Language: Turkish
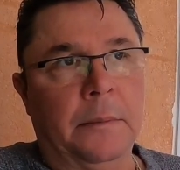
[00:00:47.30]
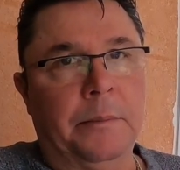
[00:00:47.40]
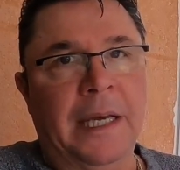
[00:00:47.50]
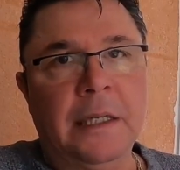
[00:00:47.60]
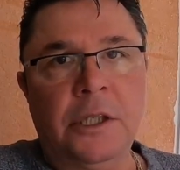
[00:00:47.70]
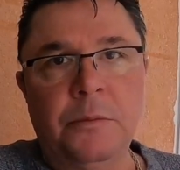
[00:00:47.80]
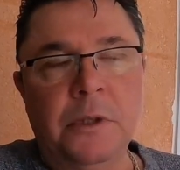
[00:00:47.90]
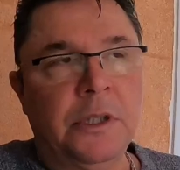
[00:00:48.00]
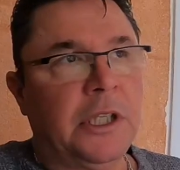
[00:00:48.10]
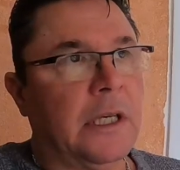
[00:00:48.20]
Belki şimdi
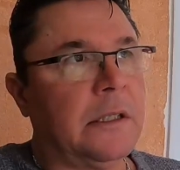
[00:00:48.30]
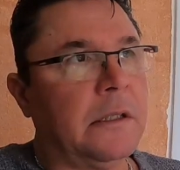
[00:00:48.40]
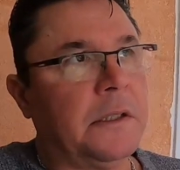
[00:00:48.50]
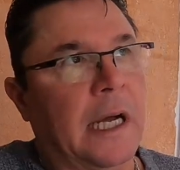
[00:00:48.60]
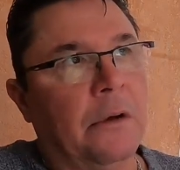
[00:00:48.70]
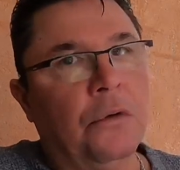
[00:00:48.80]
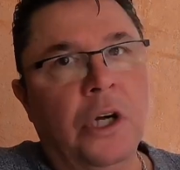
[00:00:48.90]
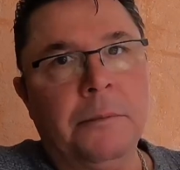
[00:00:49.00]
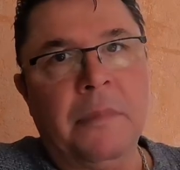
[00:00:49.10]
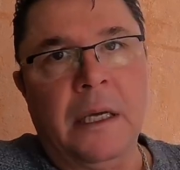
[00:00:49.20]
diyeceksiniz ya
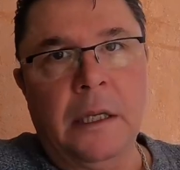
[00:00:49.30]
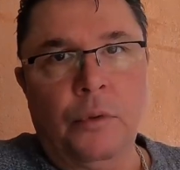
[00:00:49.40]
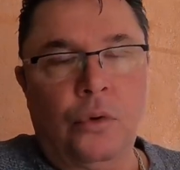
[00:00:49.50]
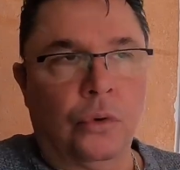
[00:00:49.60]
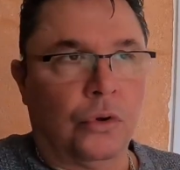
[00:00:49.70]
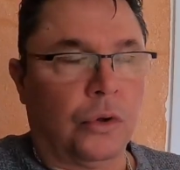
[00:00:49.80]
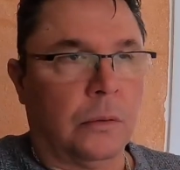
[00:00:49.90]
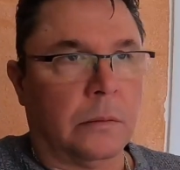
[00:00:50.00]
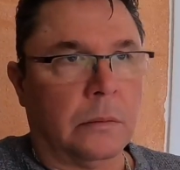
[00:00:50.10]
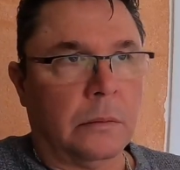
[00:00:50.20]
öğretmen gibi
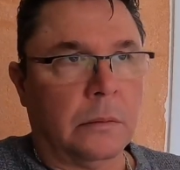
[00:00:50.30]
konuştun.